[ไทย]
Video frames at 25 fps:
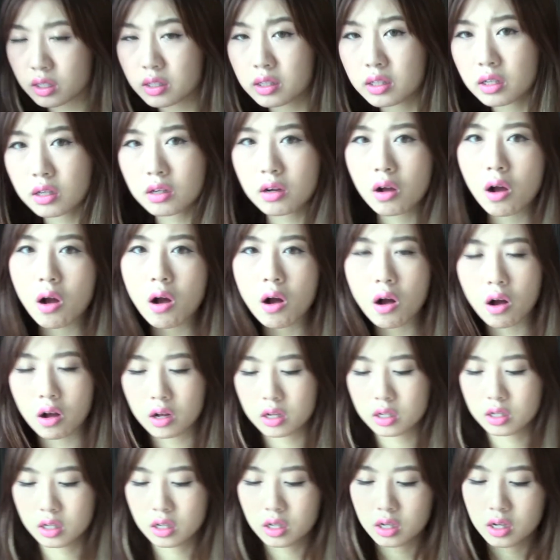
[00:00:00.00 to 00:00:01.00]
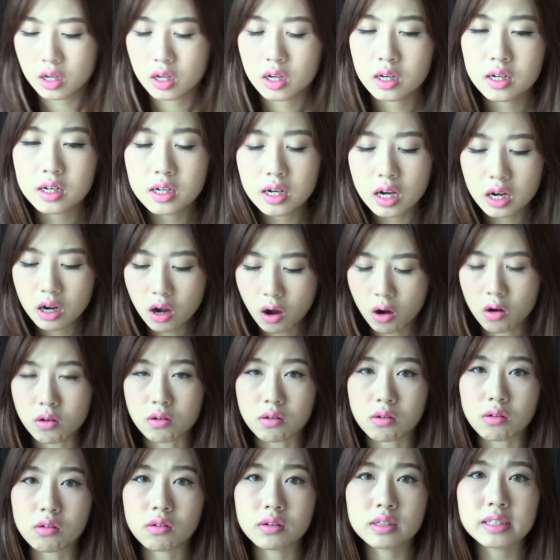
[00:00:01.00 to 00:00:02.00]
แล้วก็เรื่องของ
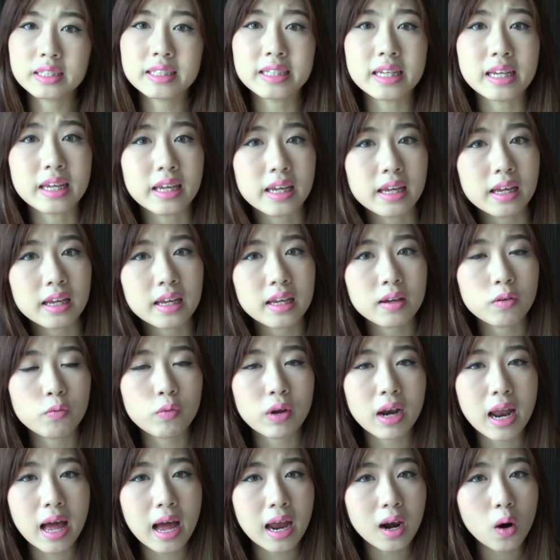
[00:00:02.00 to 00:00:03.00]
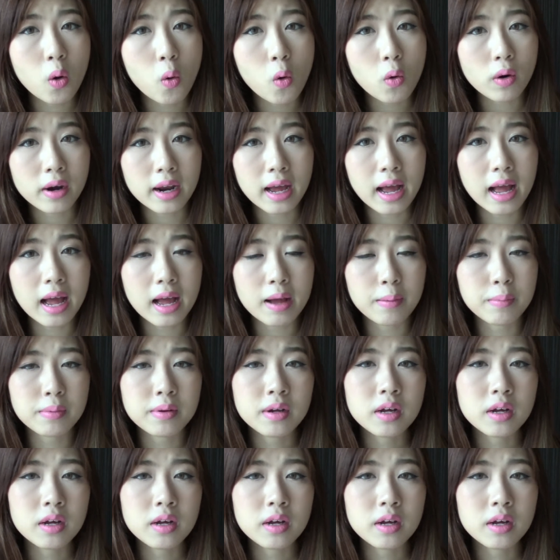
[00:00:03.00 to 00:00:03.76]
สีเวลาลงนะคะ